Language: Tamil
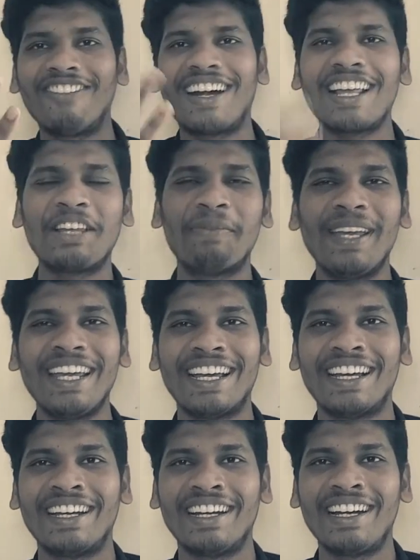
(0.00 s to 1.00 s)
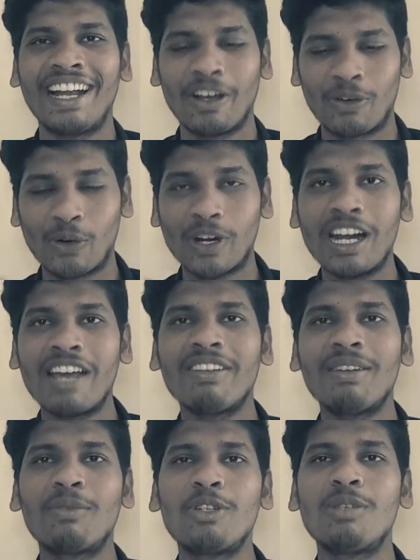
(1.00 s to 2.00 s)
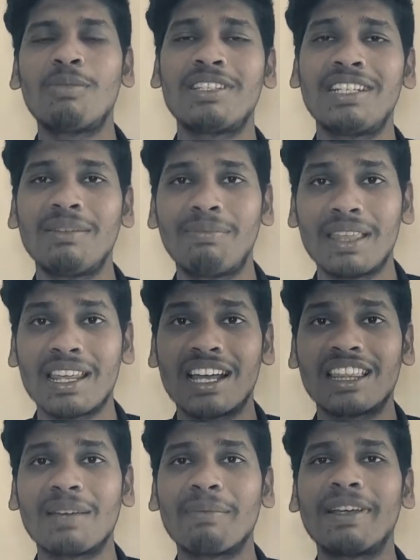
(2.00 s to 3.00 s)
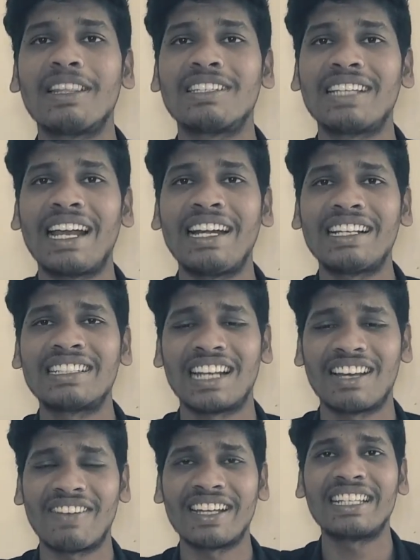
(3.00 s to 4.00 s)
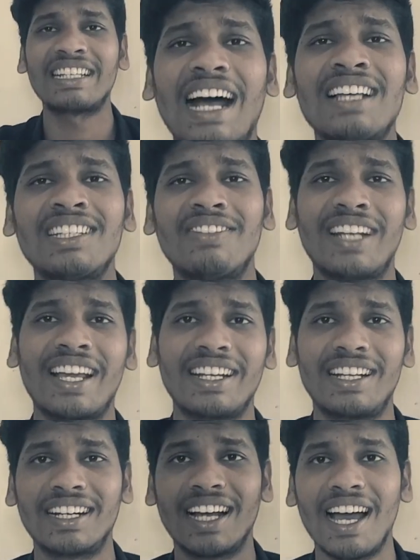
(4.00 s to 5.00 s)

அட வாடா தம்பி என்னடா கொரோனாவே முடிஞ்சு போச்சு இப்போ திருவா தம்பி இந்த சானிடைசர் எல்லாம் வாங்கி காசை வீணாக்கிட்டு